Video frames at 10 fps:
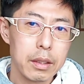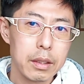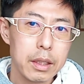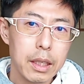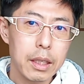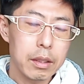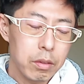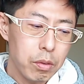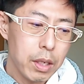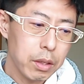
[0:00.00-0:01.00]
しか
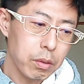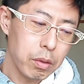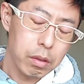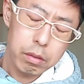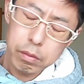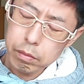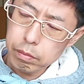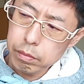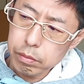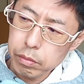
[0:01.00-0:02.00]
と、あと
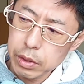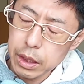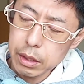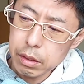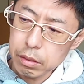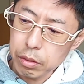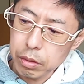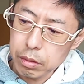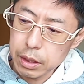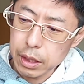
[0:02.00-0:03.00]
J2
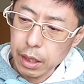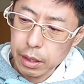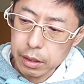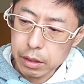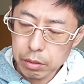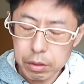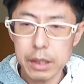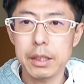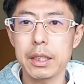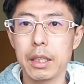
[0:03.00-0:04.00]
の試合かな、その
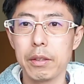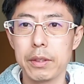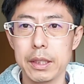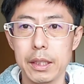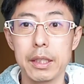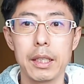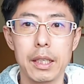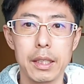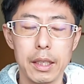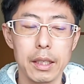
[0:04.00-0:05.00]
2つしか表記されてな
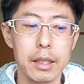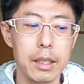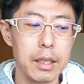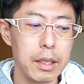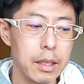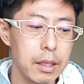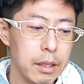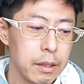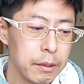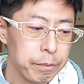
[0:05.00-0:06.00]
かった。で、